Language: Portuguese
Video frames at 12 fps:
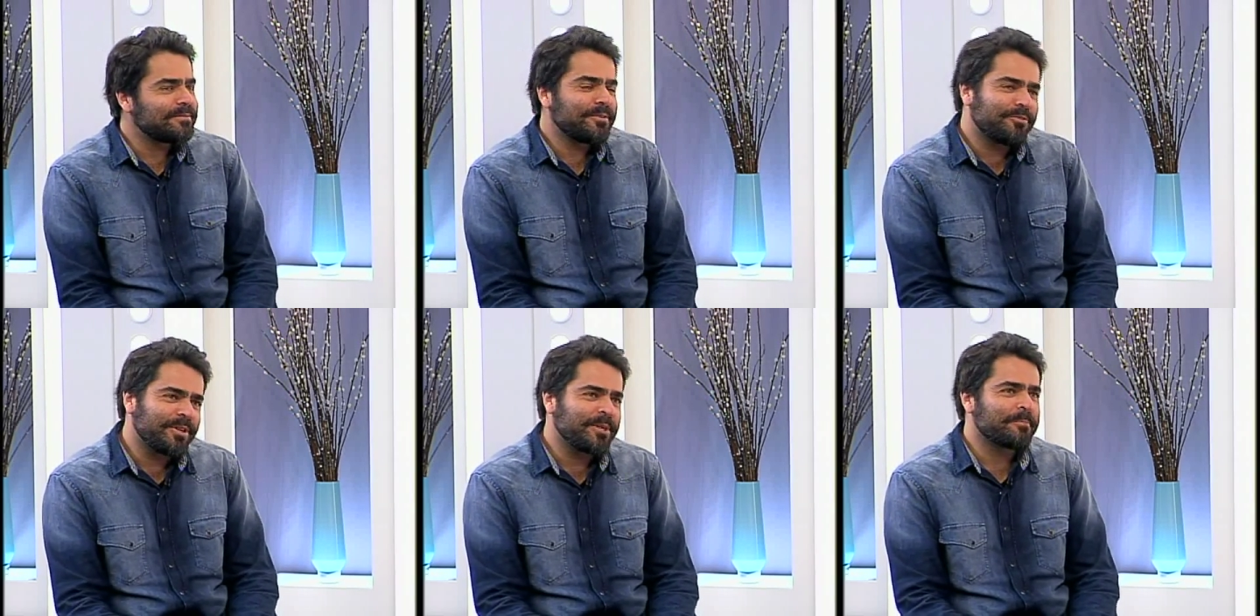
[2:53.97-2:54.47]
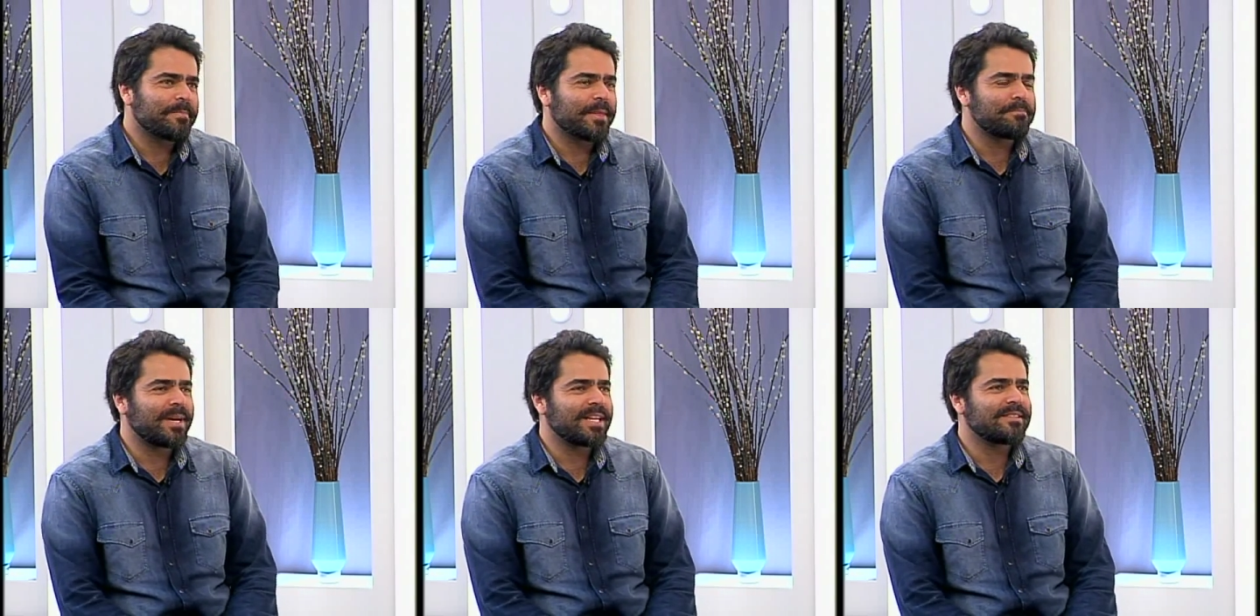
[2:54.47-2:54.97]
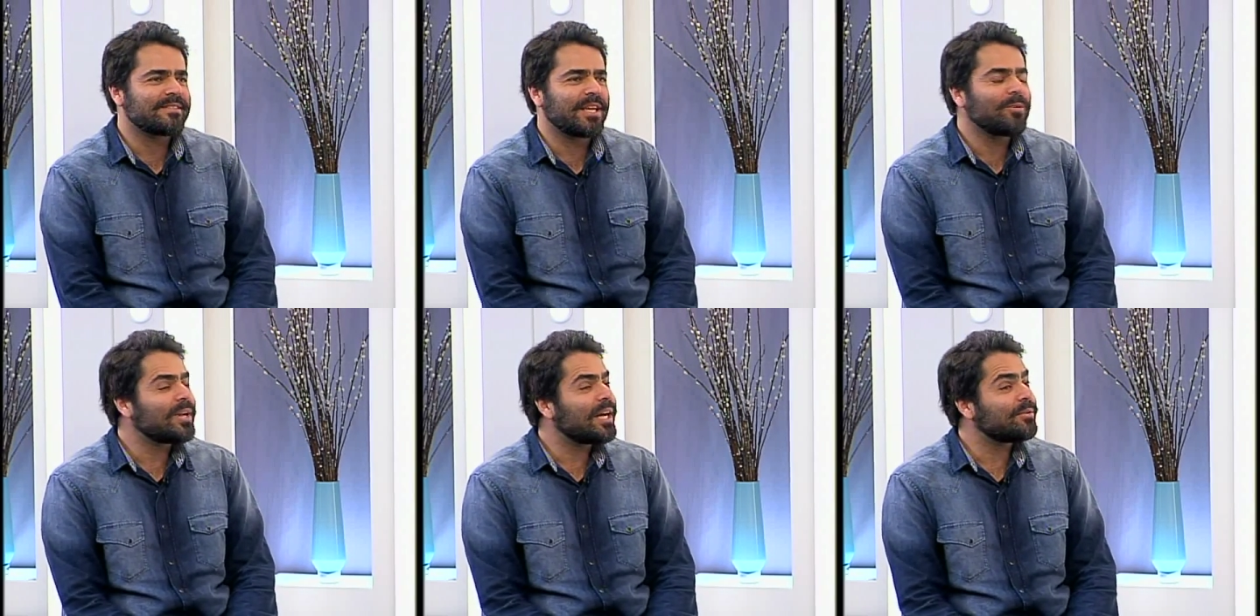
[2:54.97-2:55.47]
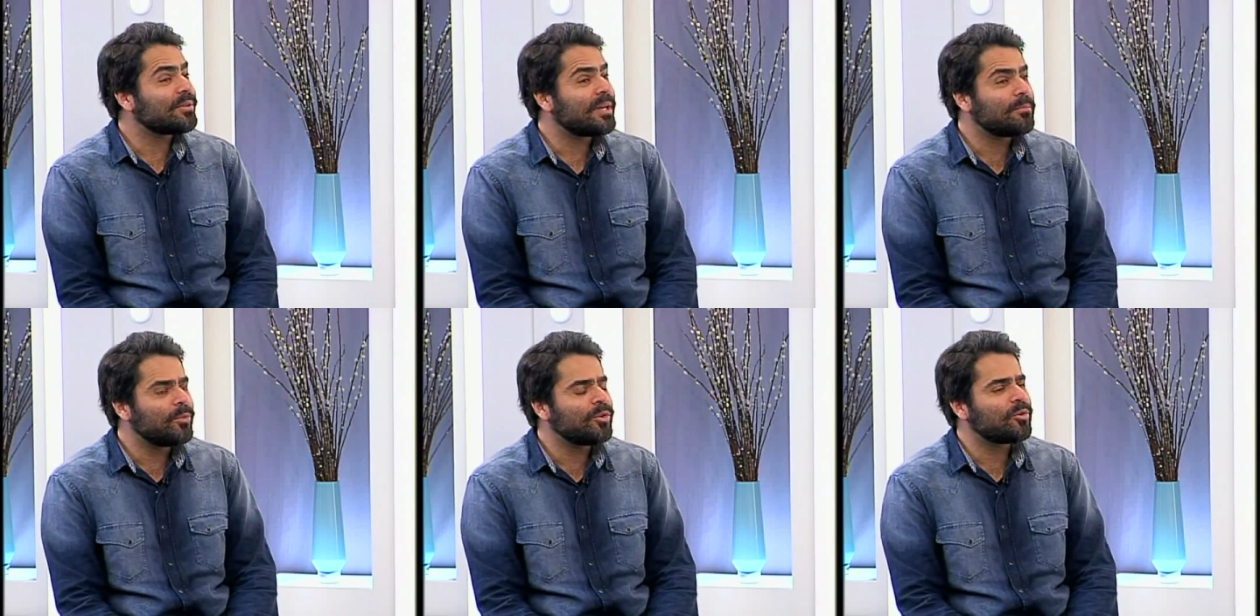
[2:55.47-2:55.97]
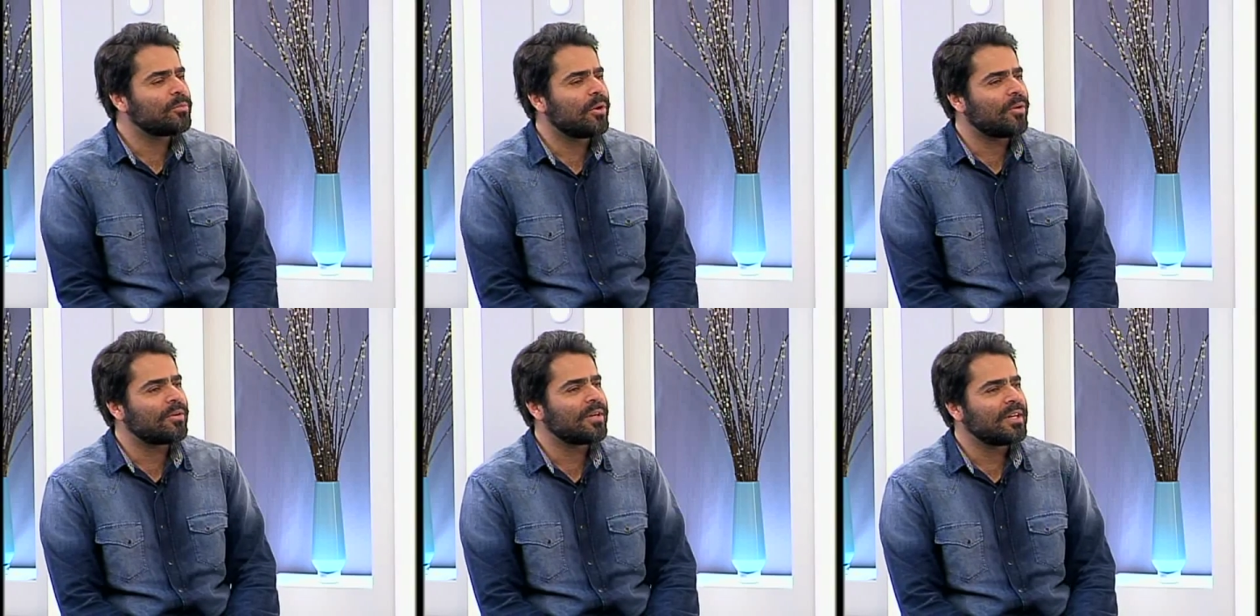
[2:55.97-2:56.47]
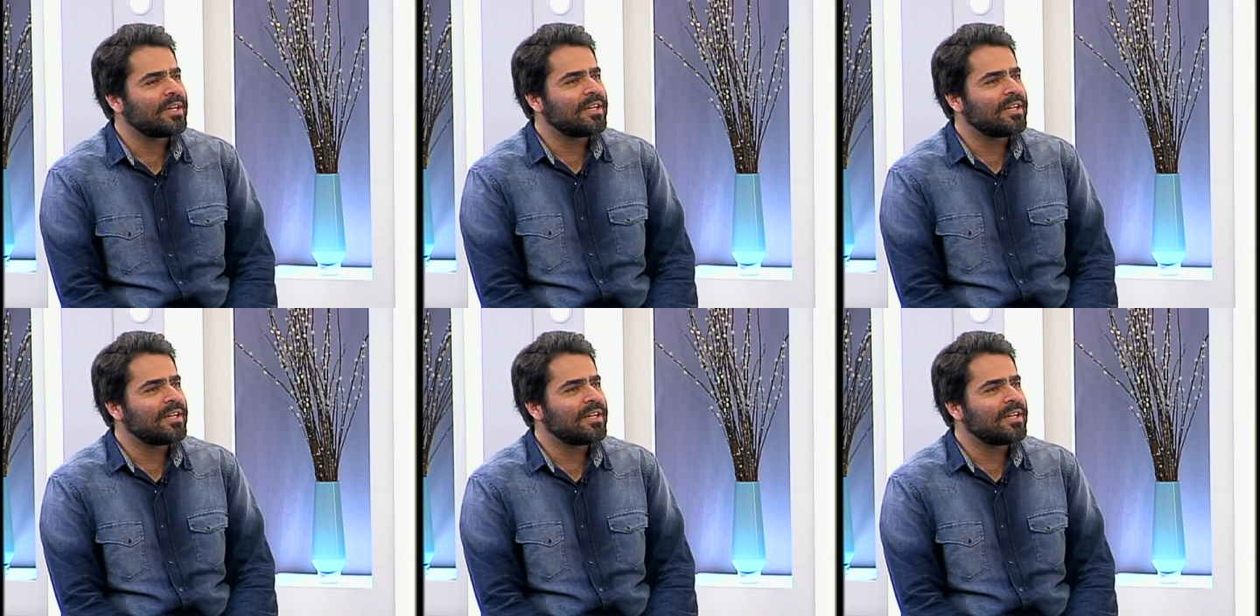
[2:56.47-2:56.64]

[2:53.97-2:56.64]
Enfim, mas tem um lado que é muito bom.